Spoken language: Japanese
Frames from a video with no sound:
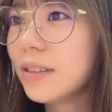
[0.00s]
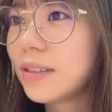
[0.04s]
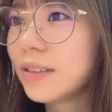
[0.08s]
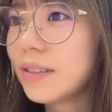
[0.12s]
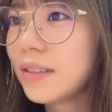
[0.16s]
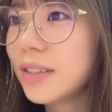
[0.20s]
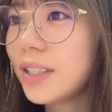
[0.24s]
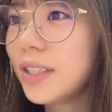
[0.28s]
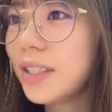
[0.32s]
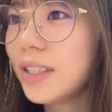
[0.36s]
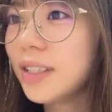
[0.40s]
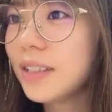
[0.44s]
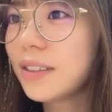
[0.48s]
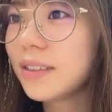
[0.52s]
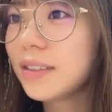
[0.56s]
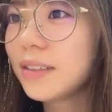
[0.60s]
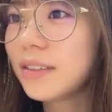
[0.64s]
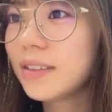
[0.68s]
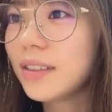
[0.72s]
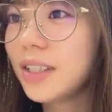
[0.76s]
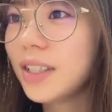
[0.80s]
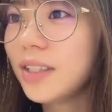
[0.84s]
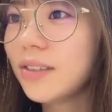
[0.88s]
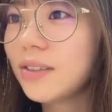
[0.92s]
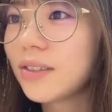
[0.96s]
次
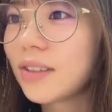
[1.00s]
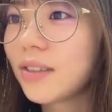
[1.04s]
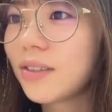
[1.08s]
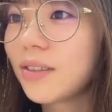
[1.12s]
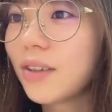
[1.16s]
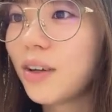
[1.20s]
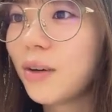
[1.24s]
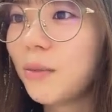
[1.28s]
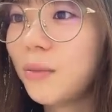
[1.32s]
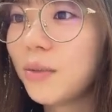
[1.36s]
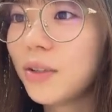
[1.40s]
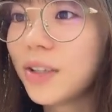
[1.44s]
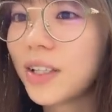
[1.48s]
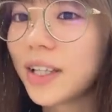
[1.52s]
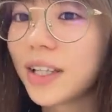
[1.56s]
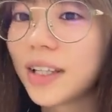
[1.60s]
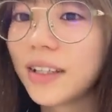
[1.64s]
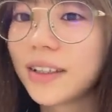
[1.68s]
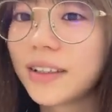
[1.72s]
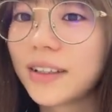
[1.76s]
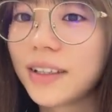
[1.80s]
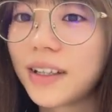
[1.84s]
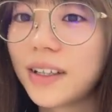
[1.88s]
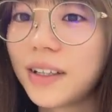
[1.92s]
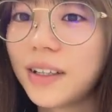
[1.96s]
次言ったのが思んな
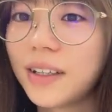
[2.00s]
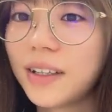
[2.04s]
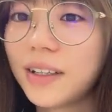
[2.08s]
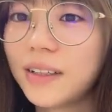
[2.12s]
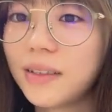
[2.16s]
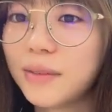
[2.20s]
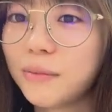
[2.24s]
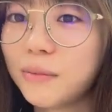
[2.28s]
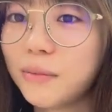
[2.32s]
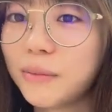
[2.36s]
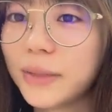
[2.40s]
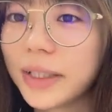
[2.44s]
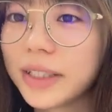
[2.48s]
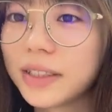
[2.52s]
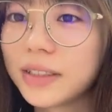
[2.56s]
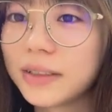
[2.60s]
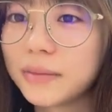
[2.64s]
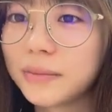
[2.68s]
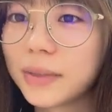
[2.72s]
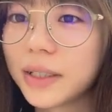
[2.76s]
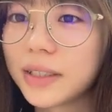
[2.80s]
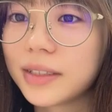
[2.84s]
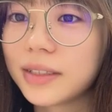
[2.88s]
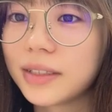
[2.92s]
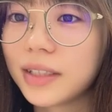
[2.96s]
かったら罰
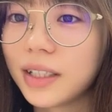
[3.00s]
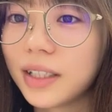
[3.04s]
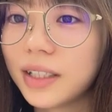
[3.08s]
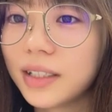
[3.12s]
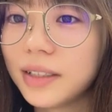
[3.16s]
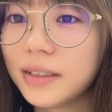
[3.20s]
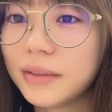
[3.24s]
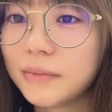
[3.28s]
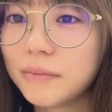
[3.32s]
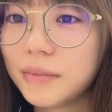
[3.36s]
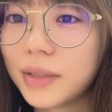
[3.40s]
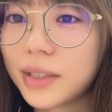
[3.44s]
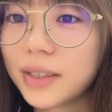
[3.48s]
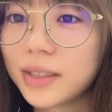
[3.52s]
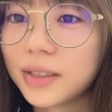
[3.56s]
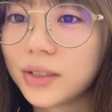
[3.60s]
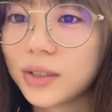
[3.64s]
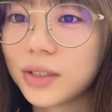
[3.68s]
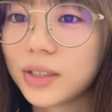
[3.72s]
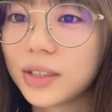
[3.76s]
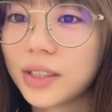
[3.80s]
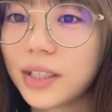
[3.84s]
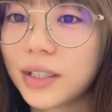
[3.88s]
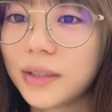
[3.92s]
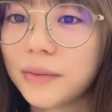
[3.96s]
罰ね罰
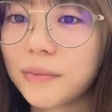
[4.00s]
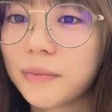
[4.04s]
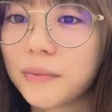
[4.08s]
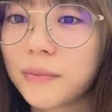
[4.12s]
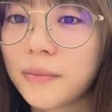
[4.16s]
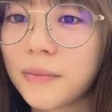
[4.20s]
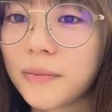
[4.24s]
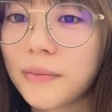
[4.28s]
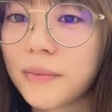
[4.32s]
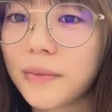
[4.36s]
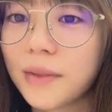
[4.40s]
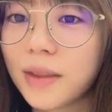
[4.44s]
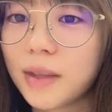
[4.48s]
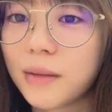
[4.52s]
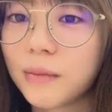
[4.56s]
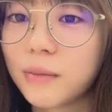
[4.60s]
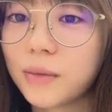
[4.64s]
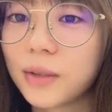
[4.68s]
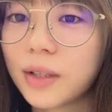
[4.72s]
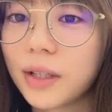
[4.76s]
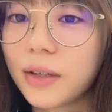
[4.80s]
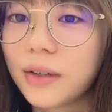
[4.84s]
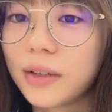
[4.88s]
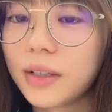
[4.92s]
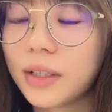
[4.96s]
として
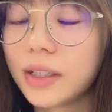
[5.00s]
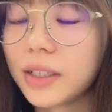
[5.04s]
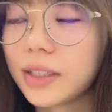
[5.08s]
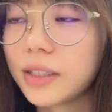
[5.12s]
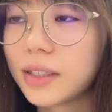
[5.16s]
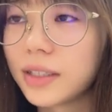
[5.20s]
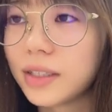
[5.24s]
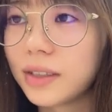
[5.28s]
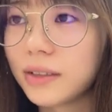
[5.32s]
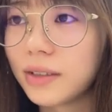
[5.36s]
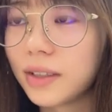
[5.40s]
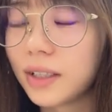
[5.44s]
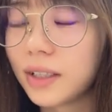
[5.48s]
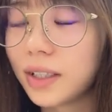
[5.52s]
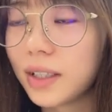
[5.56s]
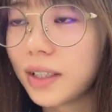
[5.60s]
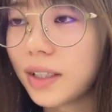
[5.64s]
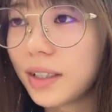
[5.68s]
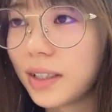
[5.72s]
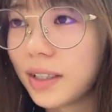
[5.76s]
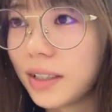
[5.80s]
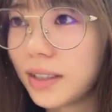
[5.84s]
玉投げするからね